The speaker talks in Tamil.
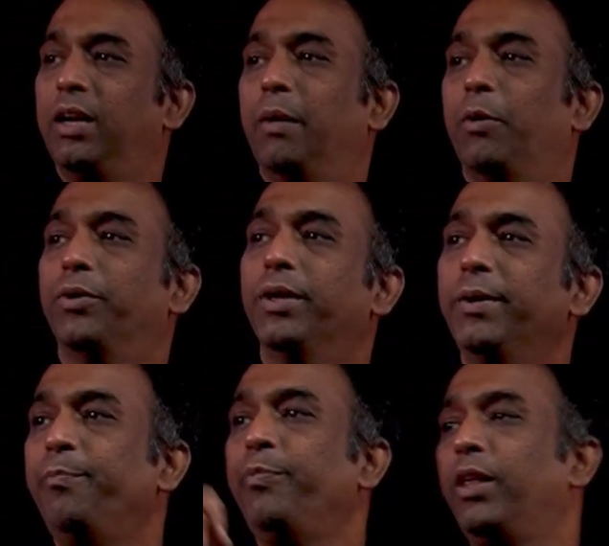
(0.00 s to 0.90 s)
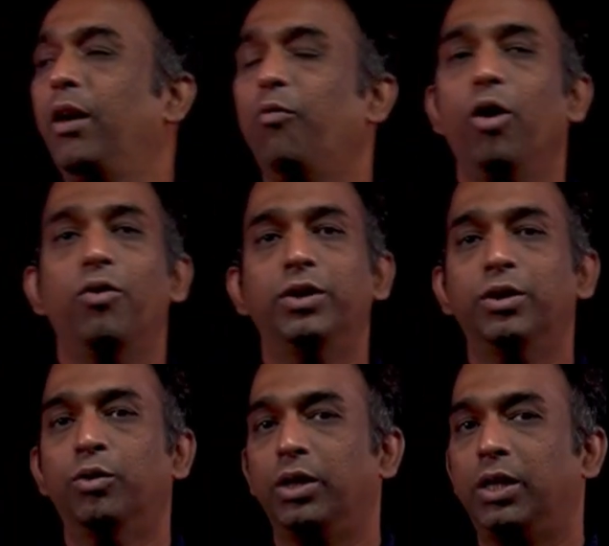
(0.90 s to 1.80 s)
நம்ம வந்து எவ்வளோ வந்து
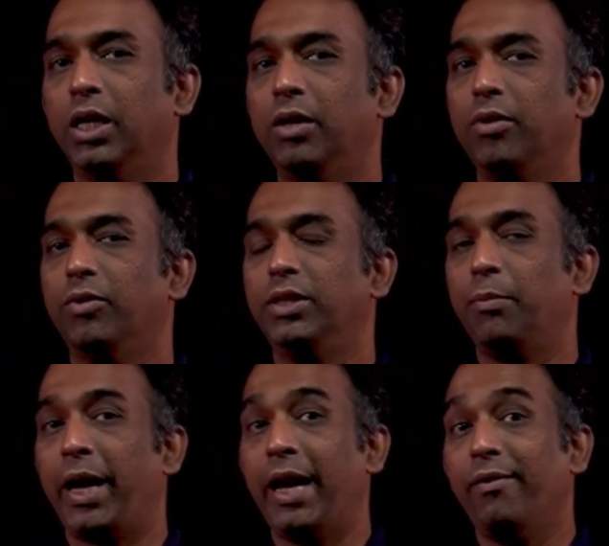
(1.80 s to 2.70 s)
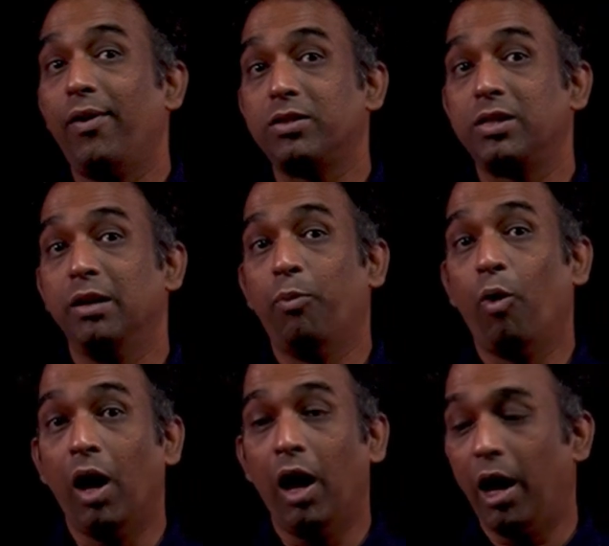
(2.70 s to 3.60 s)
ஒரு கேர்வில் வந்து நம்ம என்ன வெலாசிட்டியில்
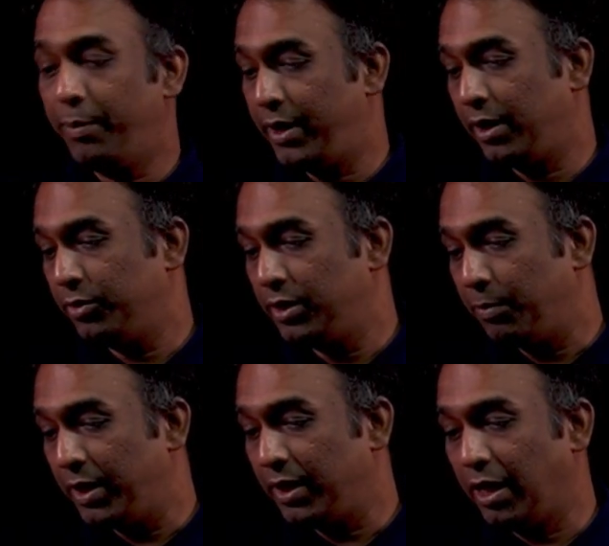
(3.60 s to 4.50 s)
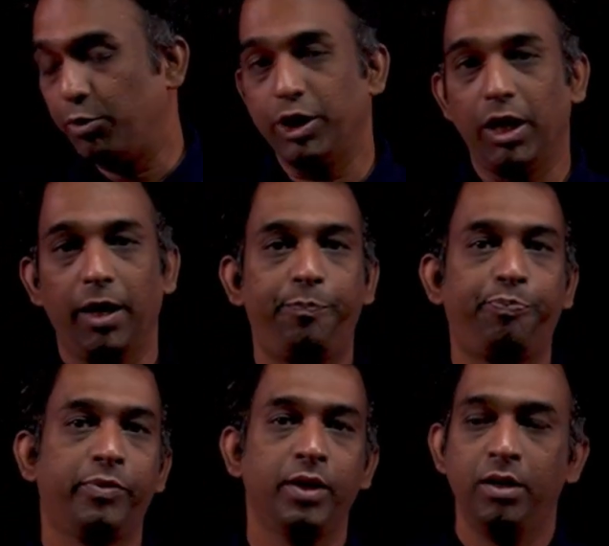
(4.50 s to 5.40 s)
போகலாம் அப்படின்றது வந்து நம்ம கண்டுபிடிச்சிடலாம்
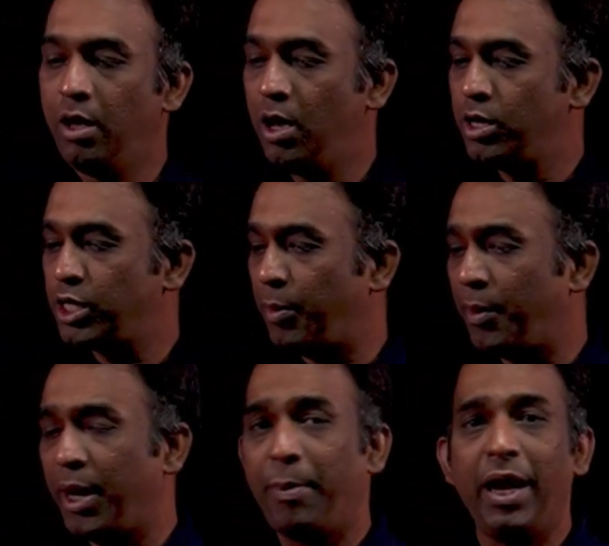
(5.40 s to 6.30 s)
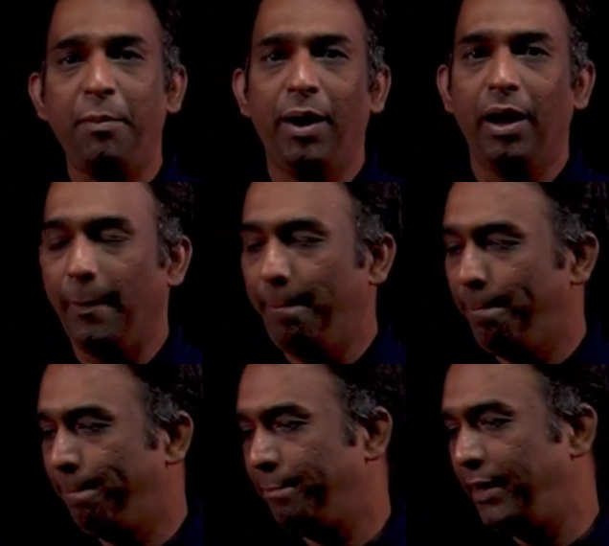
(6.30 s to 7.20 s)
சரி இப்போ இப்போ என்ன பண்ணலாம்
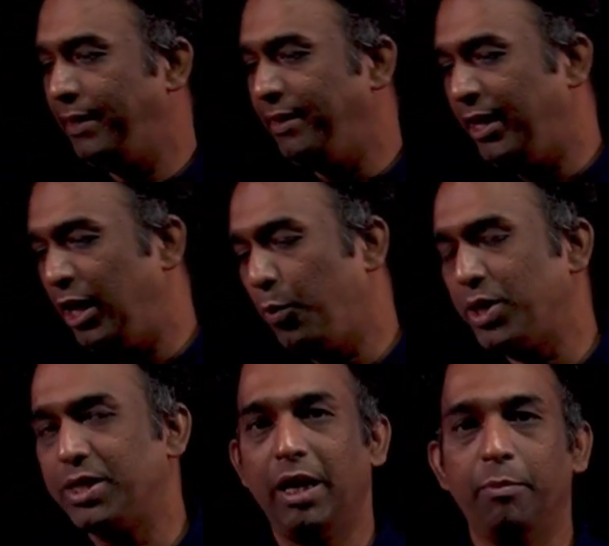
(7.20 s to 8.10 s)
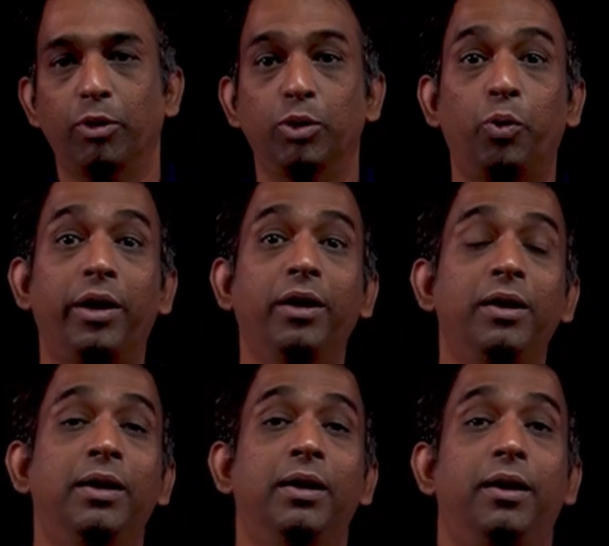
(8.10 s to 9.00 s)
இந்த ஈக்குவேஷனை நம்ம வந்து ஒரு
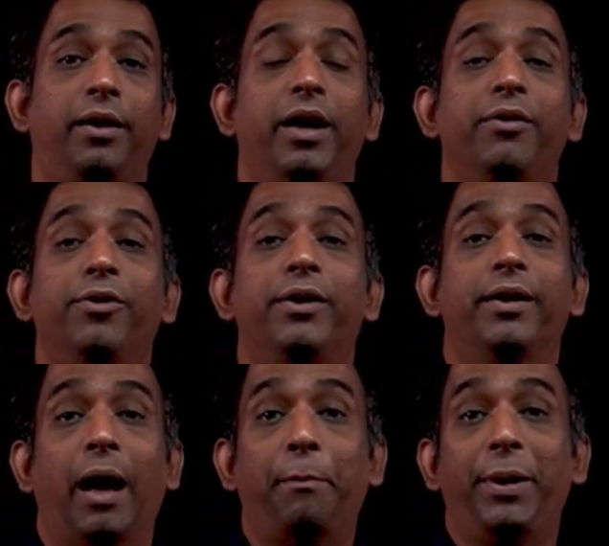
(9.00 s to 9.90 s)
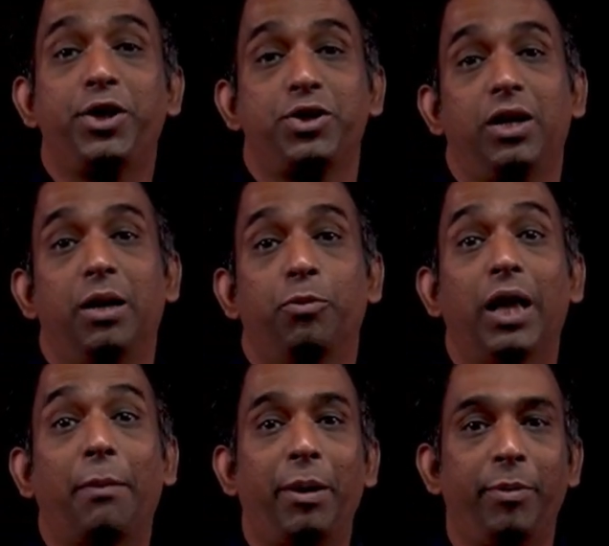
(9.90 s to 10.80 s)
ரியல் வேர்ல்டு அப்ளிகேஷனில் நம்ம
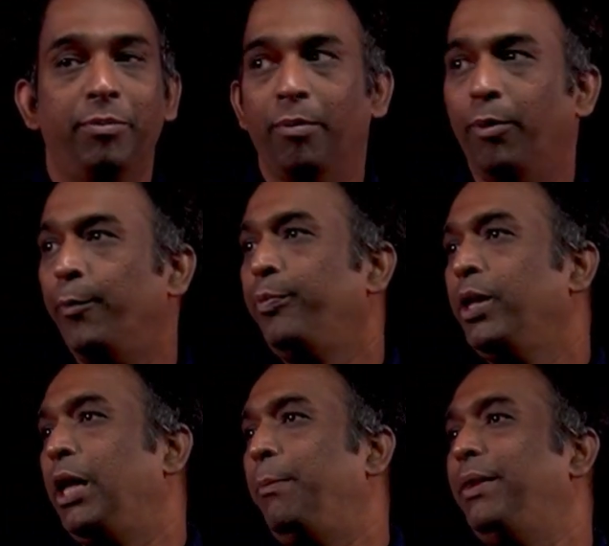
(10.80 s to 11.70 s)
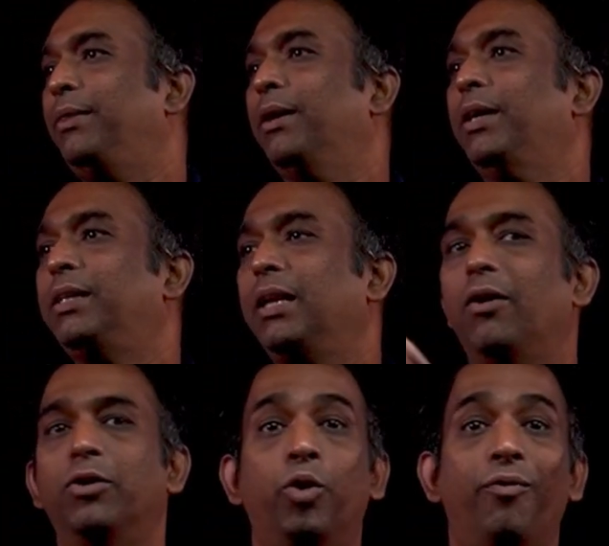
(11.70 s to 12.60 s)
வந்து அப்ளை பண்ணி பார்ப்போம் இப்போ இந்த
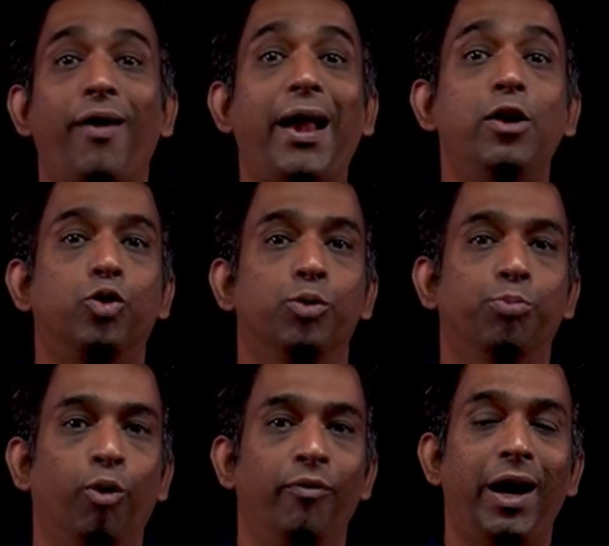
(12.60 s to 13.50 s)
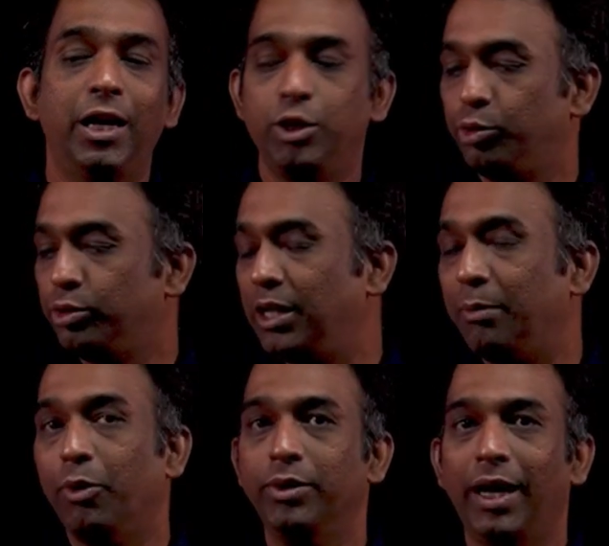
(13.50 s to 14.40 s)
இதுக்கெலாம் வந்து ஒரு வேல்யூஸ் கொடுப்போம் வேல்யூஸ் கொடுத்து
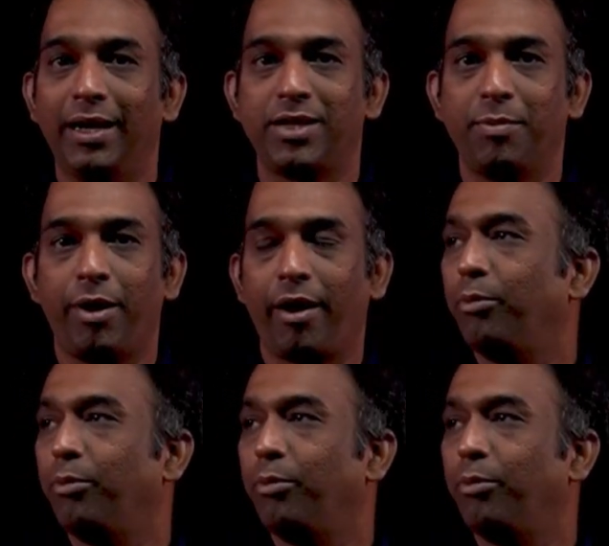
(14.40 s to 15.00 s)
நம்ம வந்து அண்டர்ஸ்டாண்ட் பண்ண ட்ரை